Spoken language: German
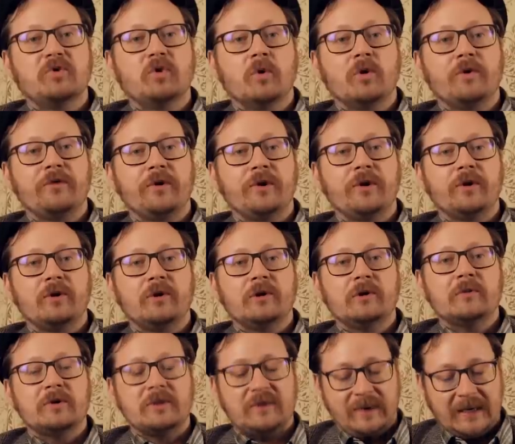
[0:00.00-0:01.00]
Tod von
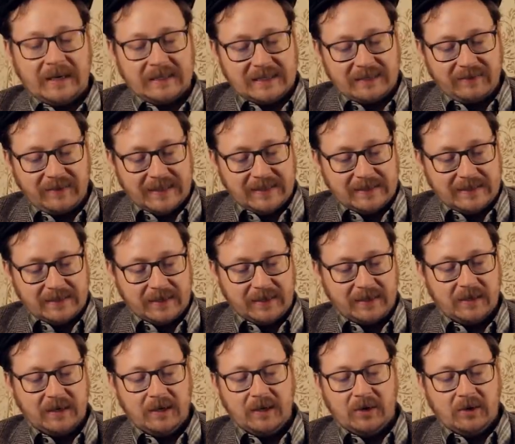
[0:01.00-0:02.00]
Euronymus war er
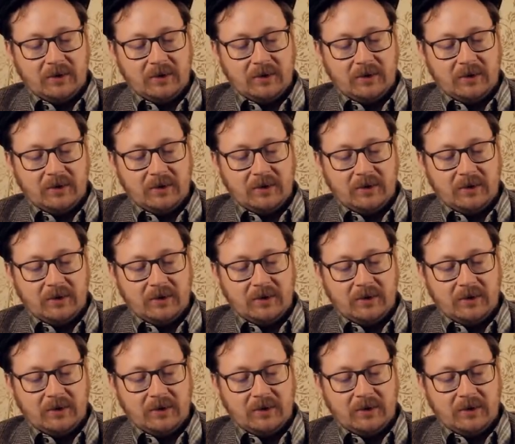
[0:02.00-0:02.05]
20.